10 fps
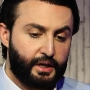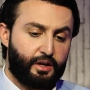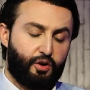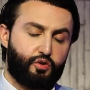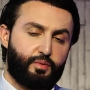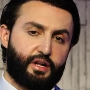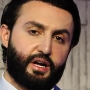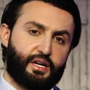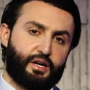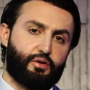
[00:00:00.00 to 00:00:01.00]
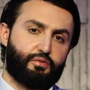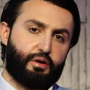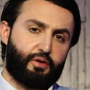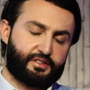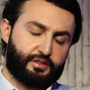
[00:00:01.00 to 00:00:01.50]
الحكومه العراقيه او
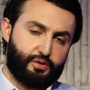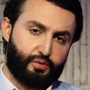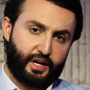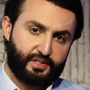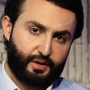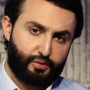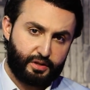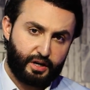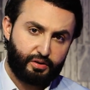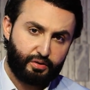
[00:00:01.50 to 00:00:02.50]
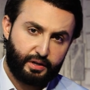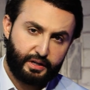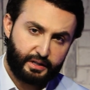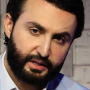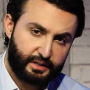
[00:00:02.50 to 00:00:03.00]
اوعزت انه راح يصير اكو تدخل
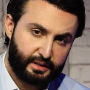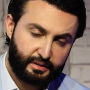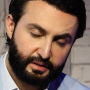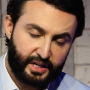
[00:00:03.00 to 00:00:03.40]
آه،